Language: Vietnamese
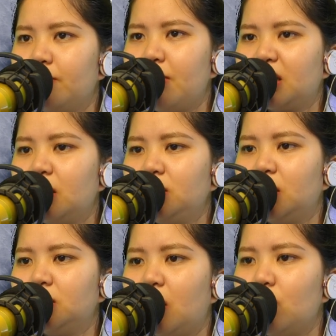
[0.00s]
Mặt đất
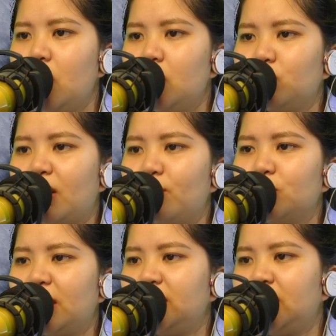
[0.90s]
chấn động,
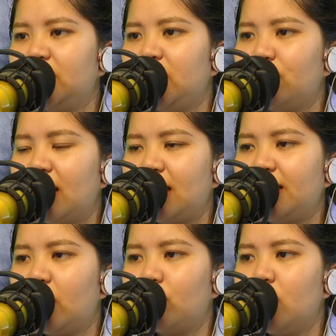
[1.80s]
toàn bộ thành trì đều
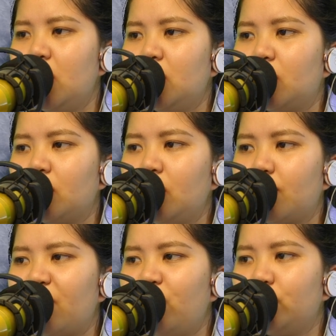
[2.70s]
đang lay động, khói
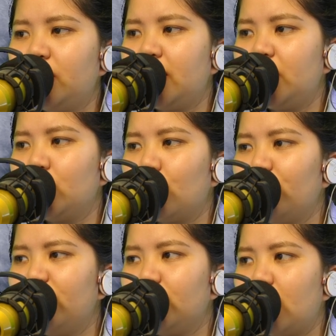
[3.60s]
độc bao phủ nơi đây
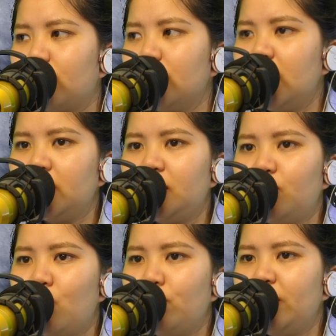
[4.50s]
cũng phiêu động,
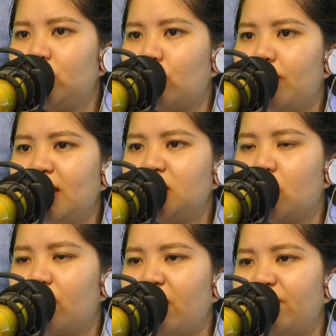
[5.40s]
như muốn bị thổi bay
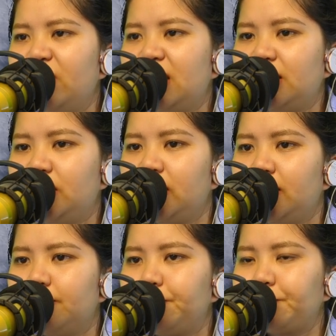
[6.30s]
ra khỏi phạm vi thành trì.